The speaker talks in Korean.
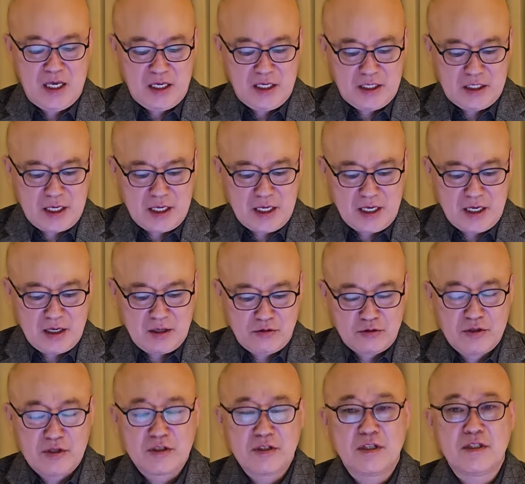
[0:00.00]
이게
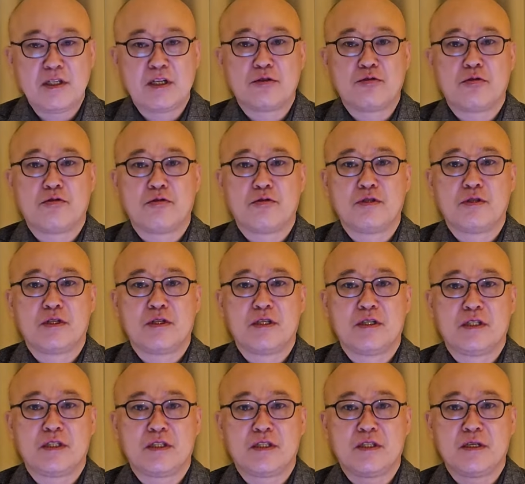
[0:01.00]
윤석열 대통령이
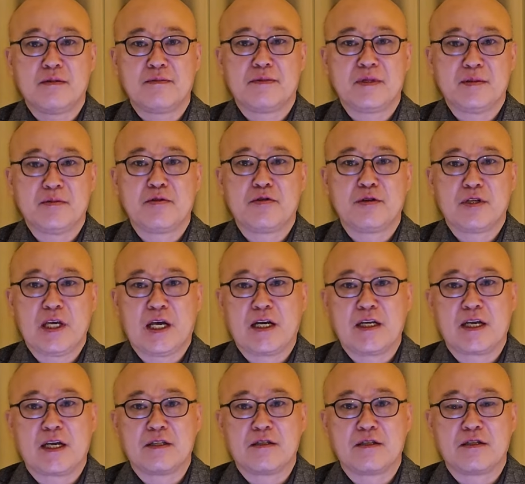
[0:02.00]
직접 입으로
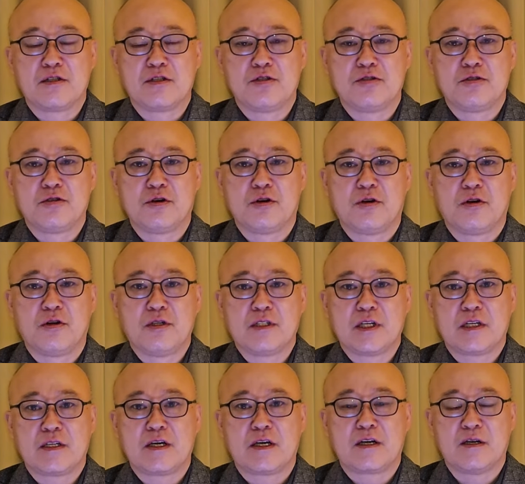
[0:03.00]
이야기한 것이죠.
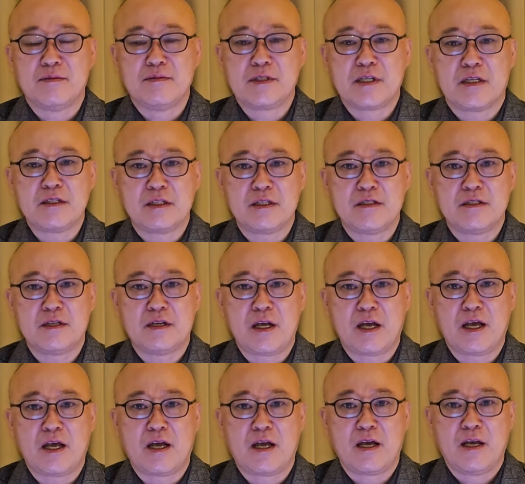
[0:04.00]
자기가 검사
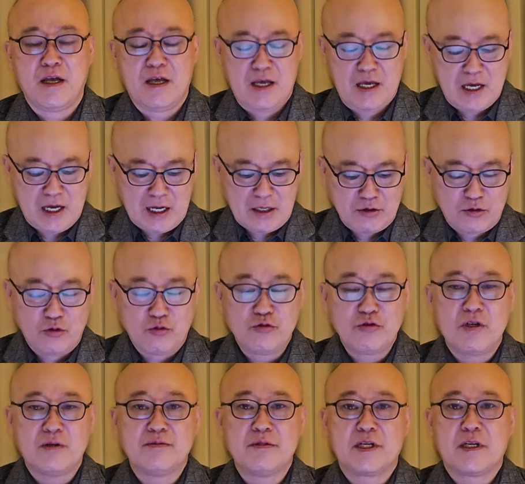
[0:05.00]
시절에 한동훈
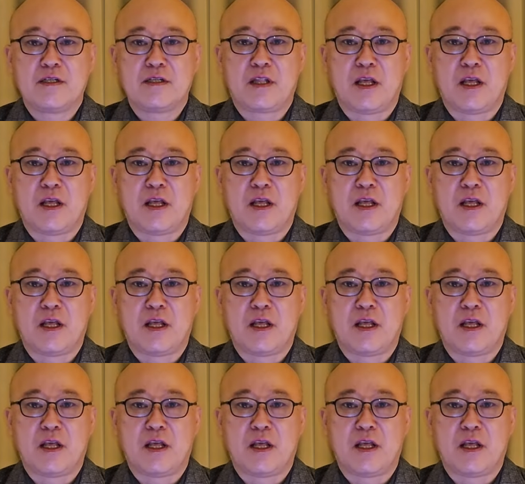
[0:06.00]
검사를